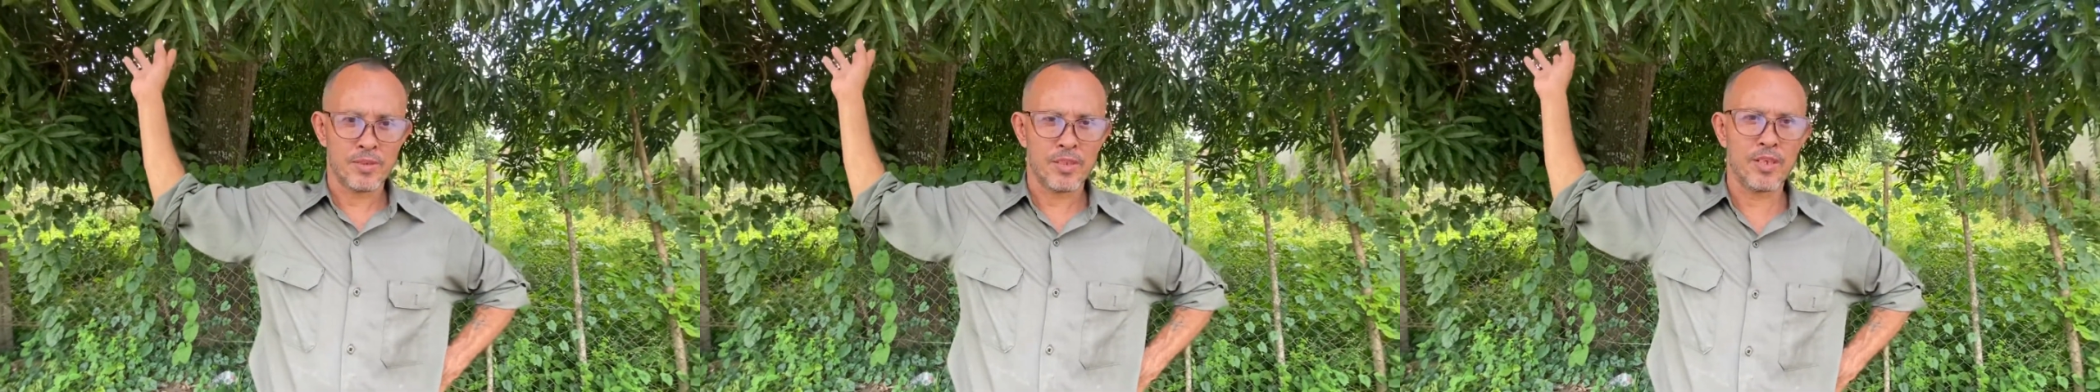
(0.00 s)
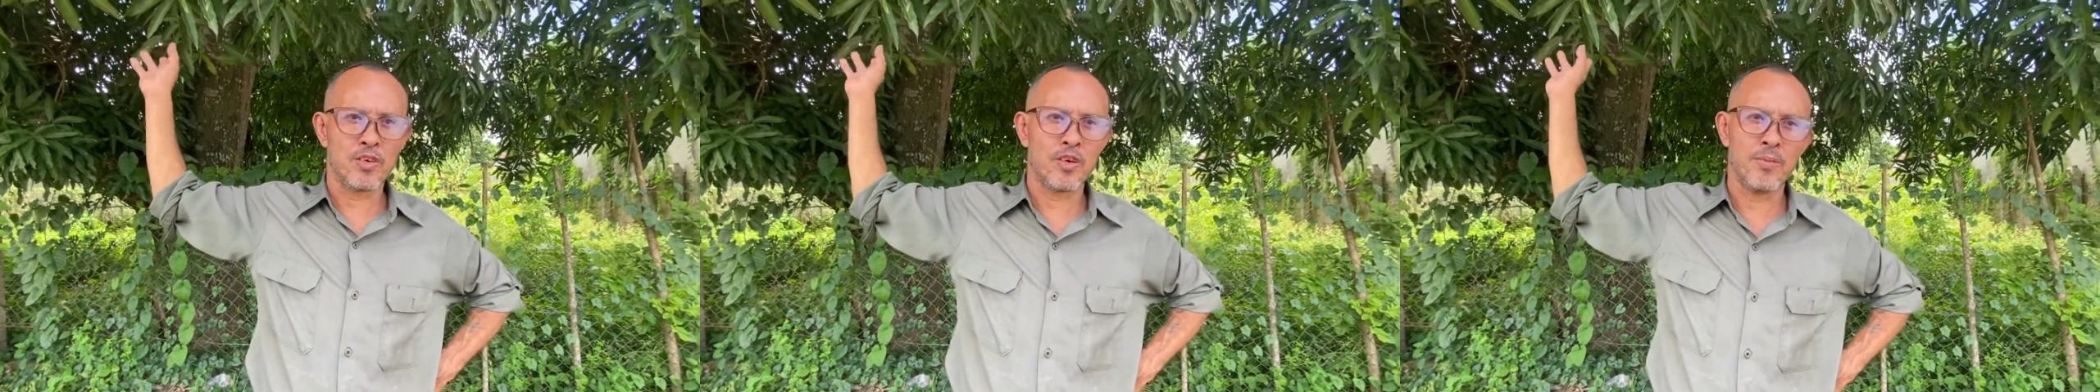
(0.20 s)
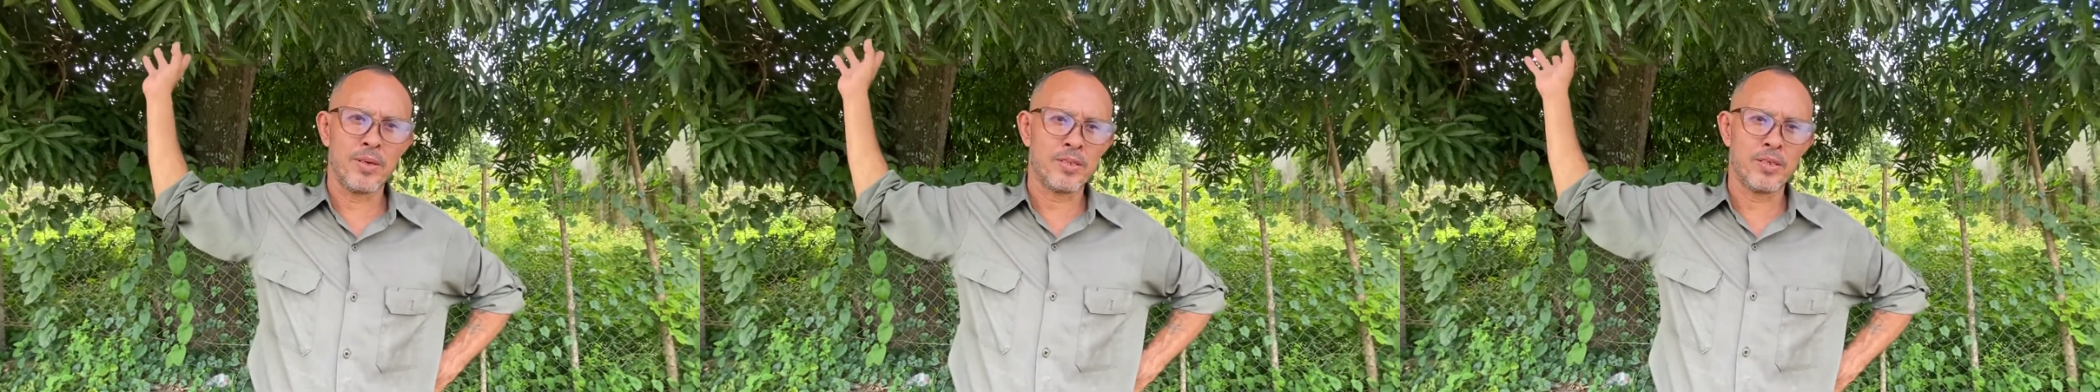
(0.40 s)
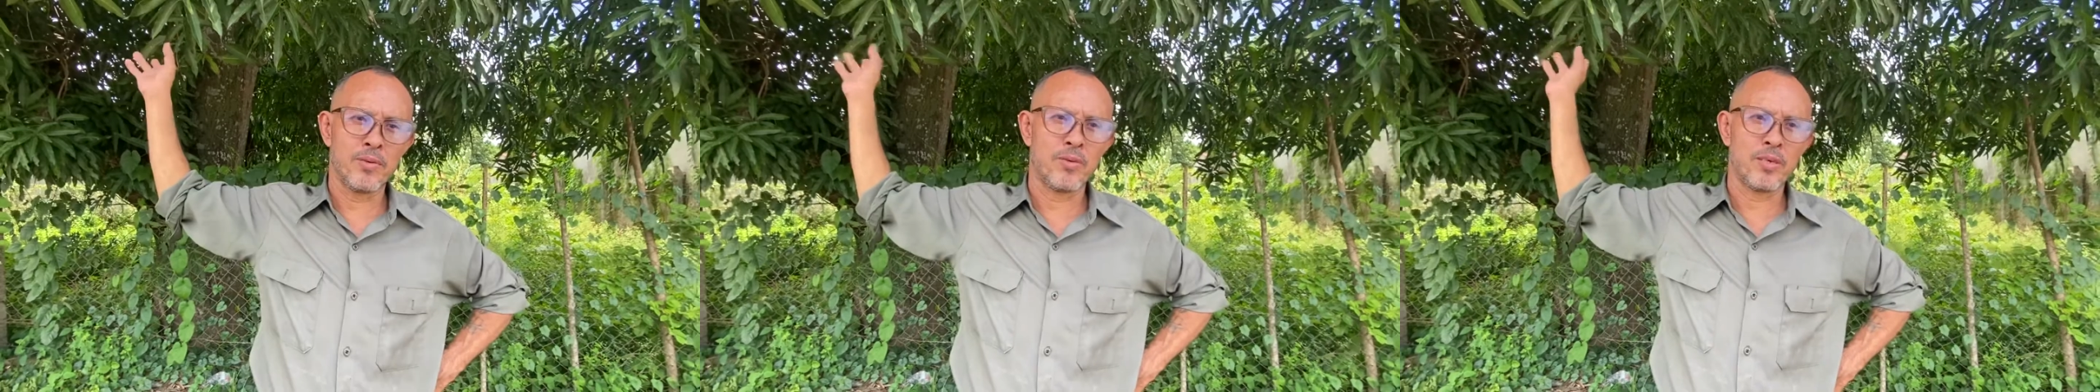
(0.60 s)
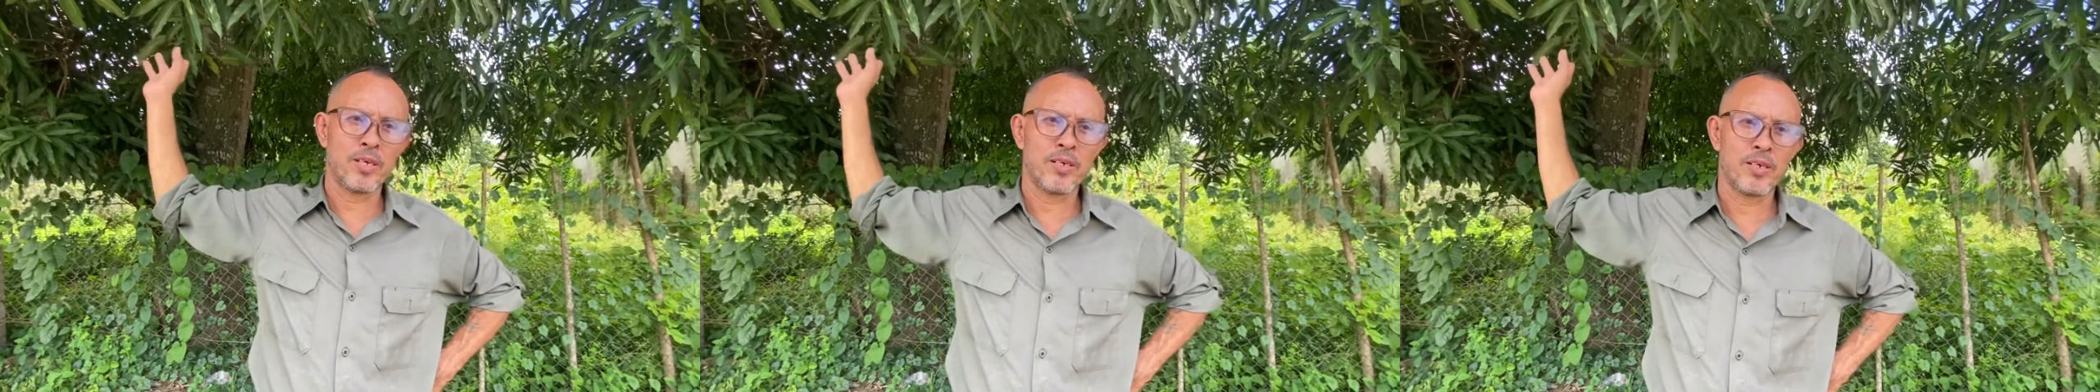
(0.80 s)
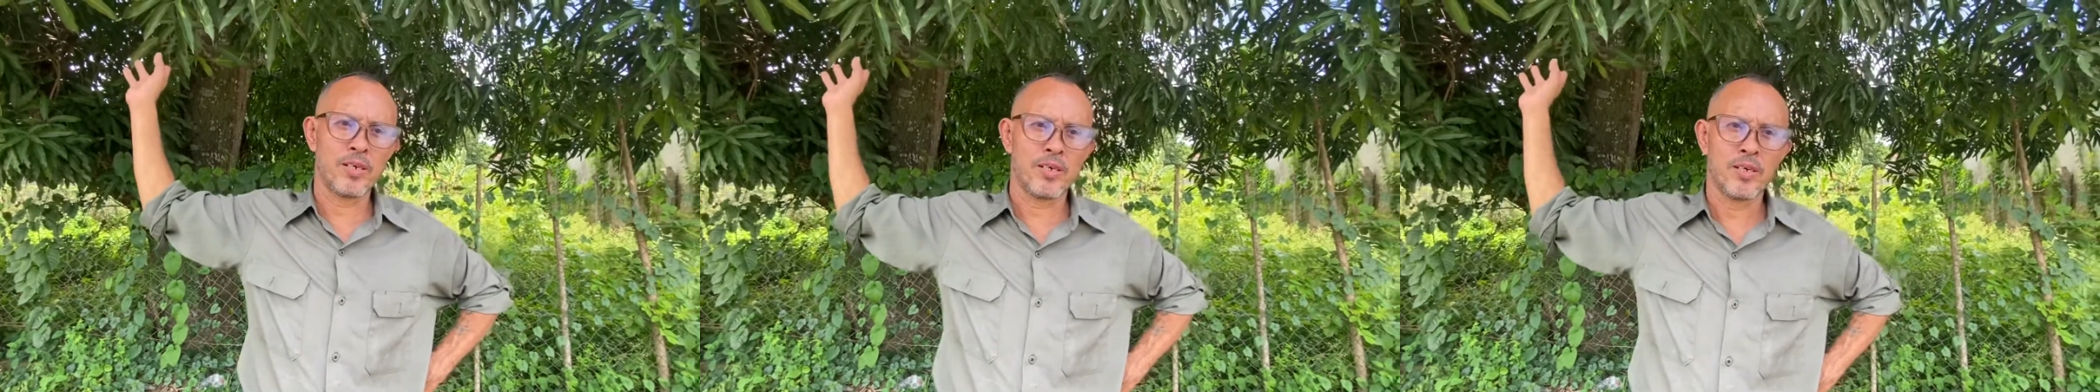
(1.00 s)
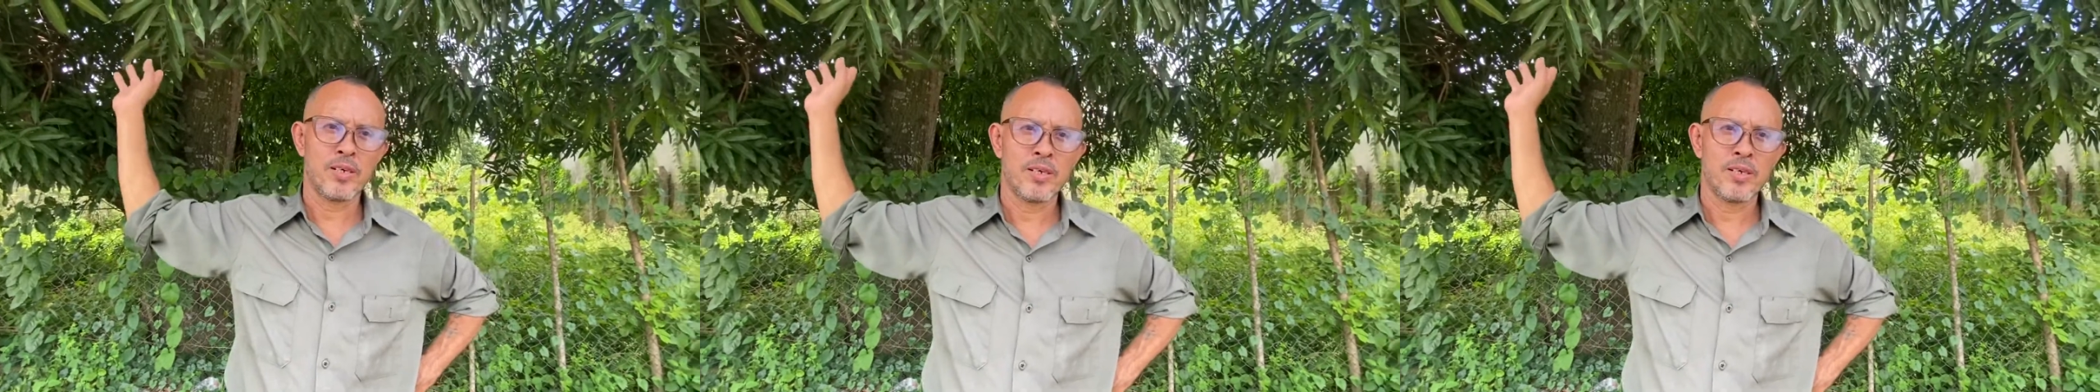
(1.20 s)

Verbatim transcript: Cinco meses en Ucrania.